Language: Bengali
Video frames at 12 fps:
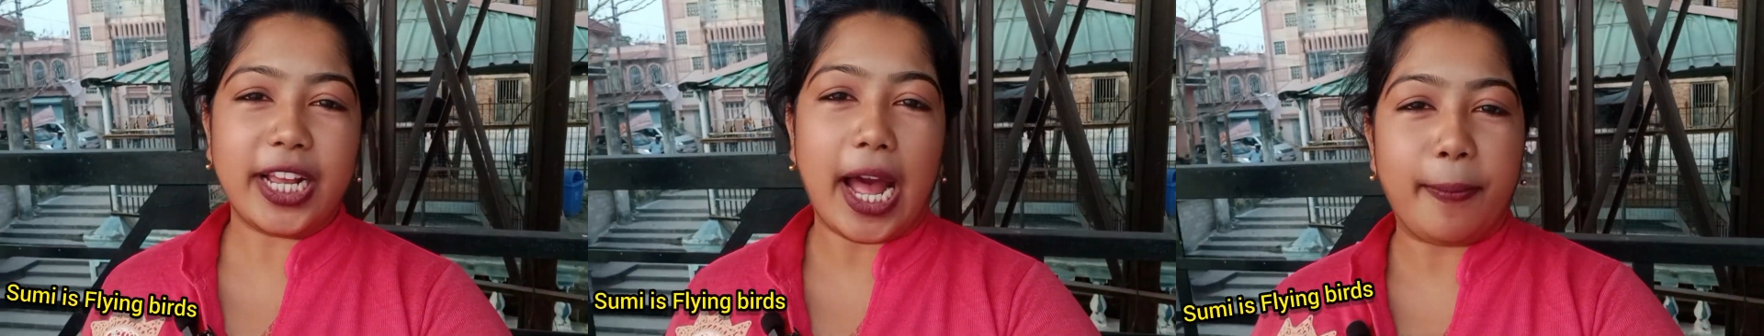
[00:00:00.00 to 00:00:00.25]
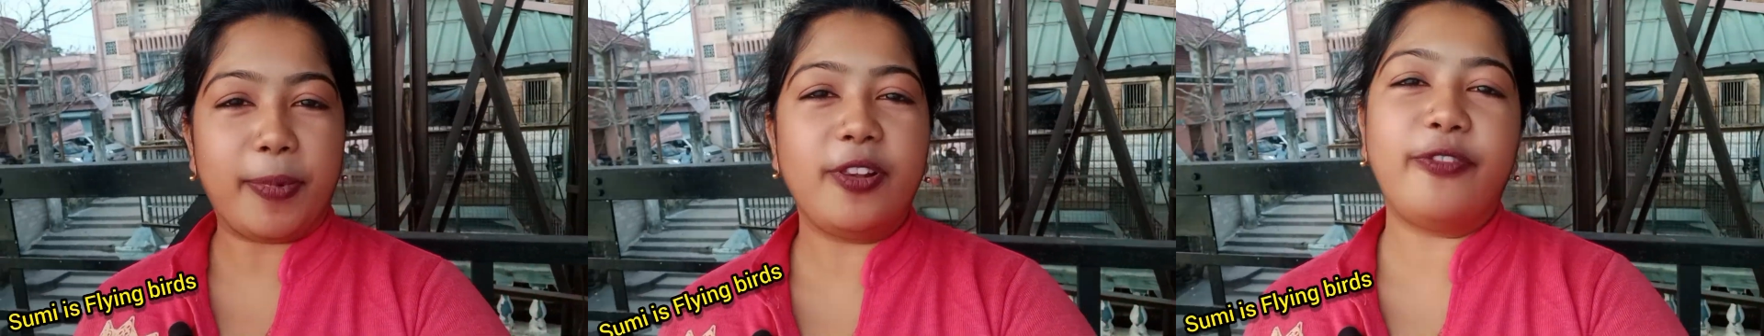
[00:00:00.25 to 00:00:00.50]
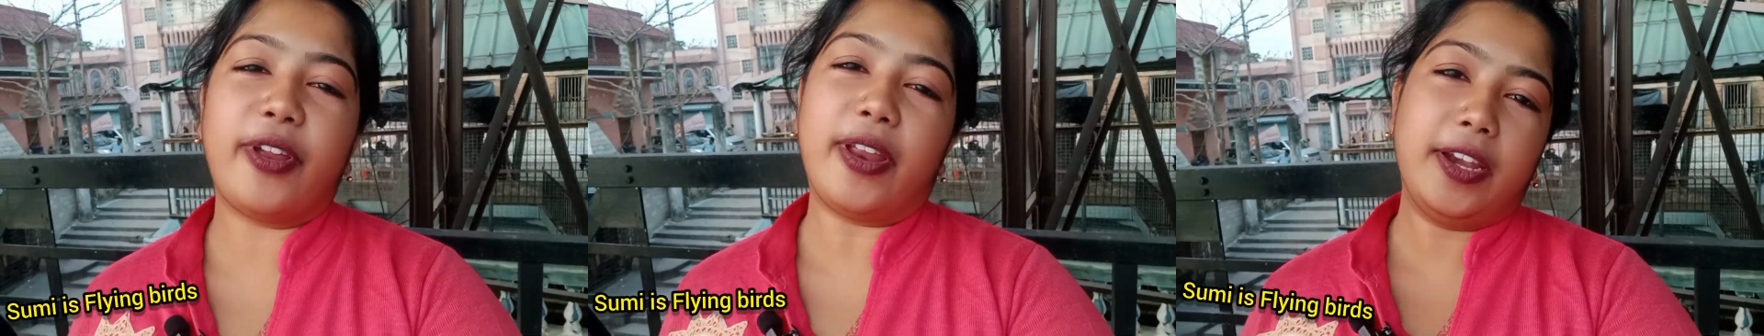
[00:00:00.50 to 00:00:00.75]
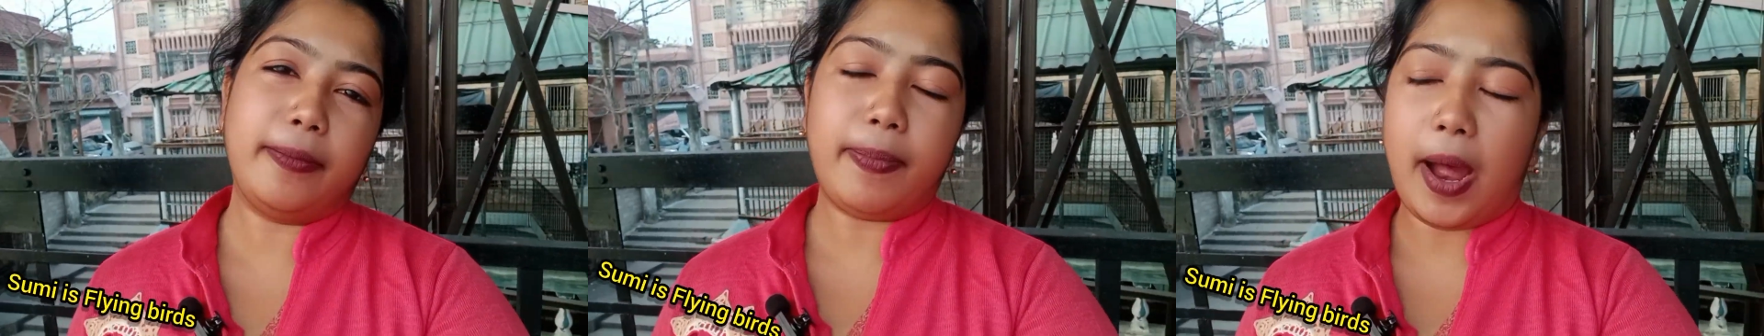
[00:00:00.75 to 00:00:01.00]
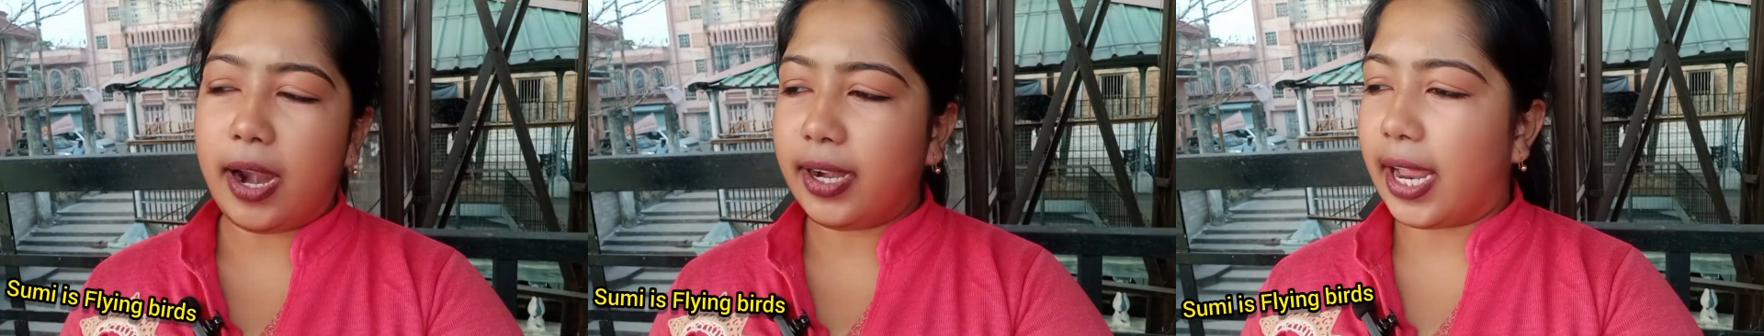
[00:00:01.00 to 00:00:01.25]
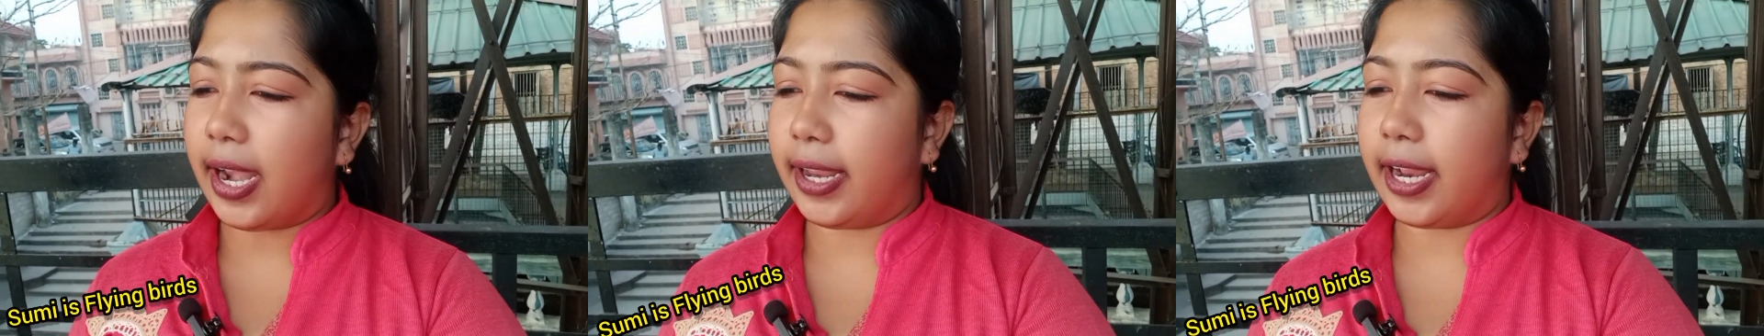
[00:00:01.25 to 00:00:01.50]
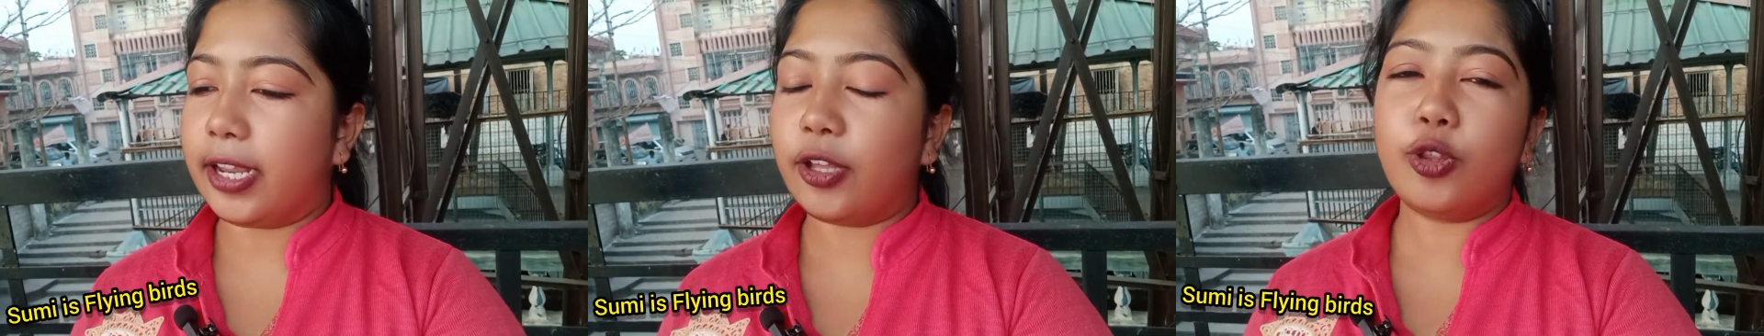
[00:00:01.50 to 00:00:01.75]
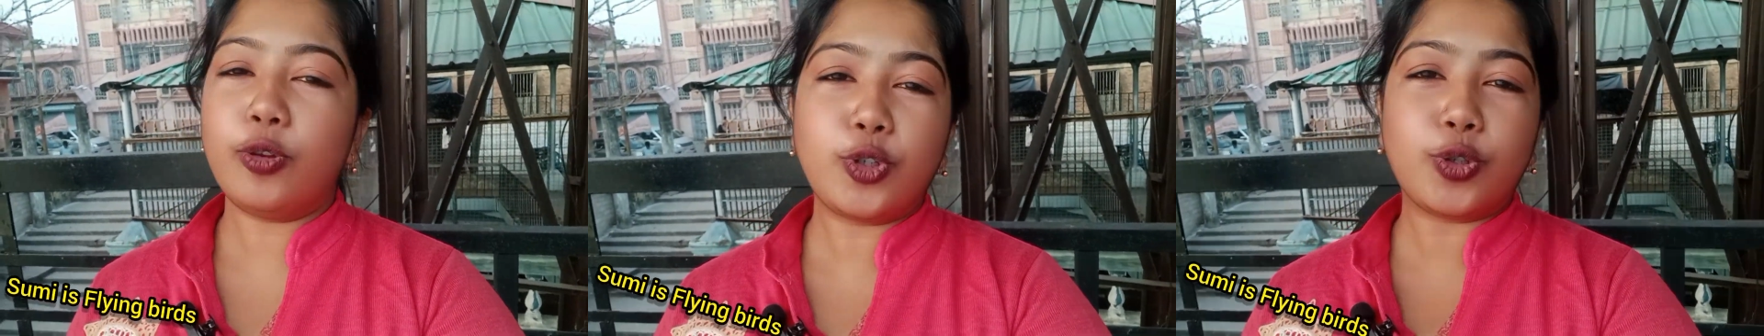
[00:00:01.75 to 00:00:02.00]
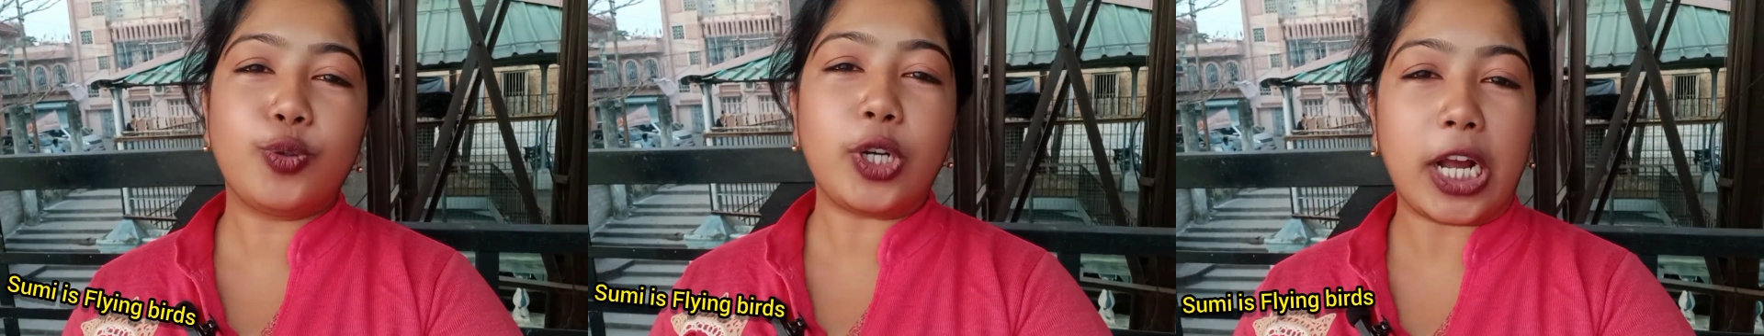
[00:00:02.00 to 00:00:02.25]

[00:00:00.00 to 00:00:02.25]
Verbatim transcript: কাপেল ফ্রেন্ডলি পার্ক আর এখানে কিন্তু শুধু